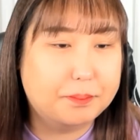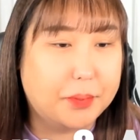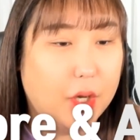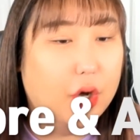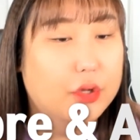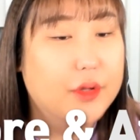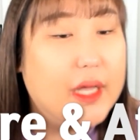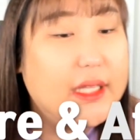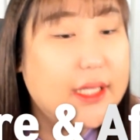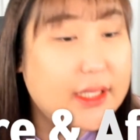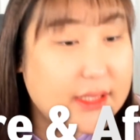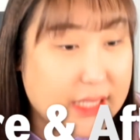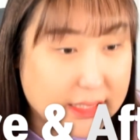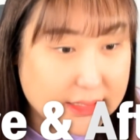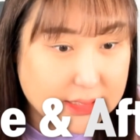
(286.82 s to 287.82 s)
변화된
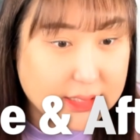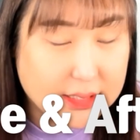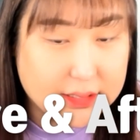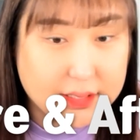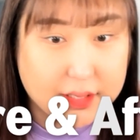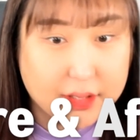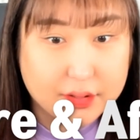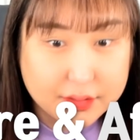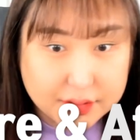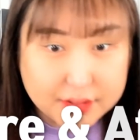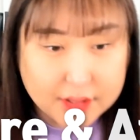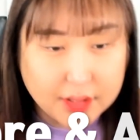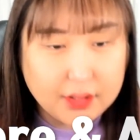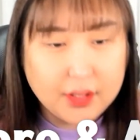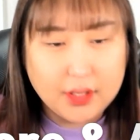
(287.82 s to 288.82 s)
사진 같아요,
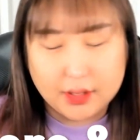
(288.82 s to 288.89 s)
그죠?